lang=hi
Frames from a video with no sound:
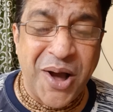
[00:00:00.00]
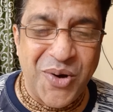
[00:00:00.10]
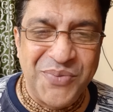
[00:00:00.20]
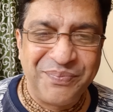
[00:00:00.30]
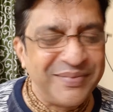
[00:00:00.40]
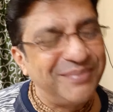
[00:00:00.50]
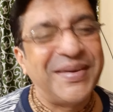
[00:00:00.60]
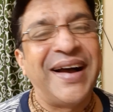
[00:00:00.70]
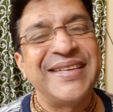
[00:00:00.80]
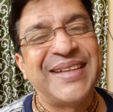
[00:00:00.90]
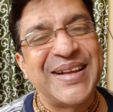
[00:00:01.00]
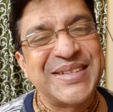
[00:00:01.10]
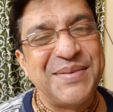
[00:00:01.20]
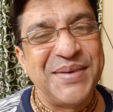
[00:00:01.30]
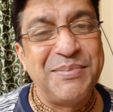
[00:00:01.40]
भाव आज दास
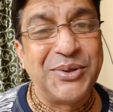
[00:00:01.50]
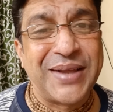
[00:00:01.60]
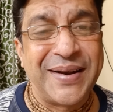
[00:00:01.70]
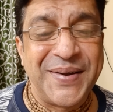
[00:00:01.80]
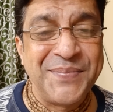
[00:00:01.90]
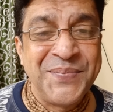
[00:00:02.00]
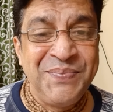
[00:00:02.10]
के मन में उतारा